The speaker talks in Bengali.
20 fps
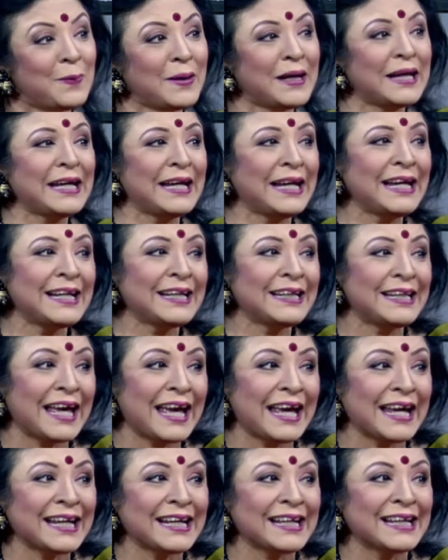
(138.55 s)
ভেঙে
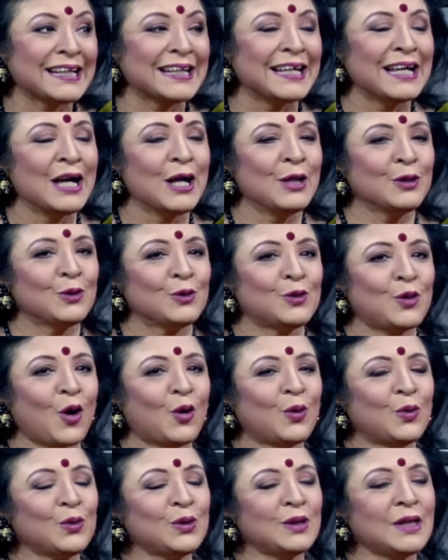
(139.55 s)
ঠ্যাং তো
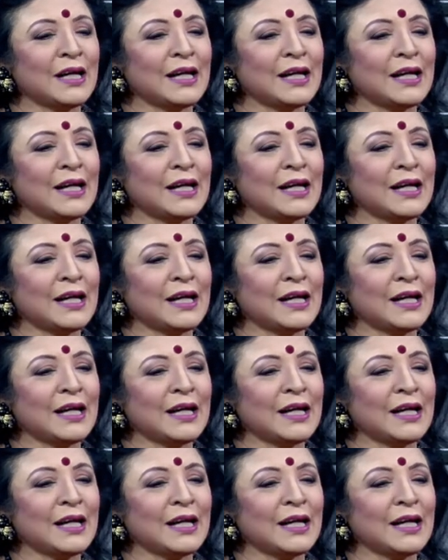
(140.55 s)
তখন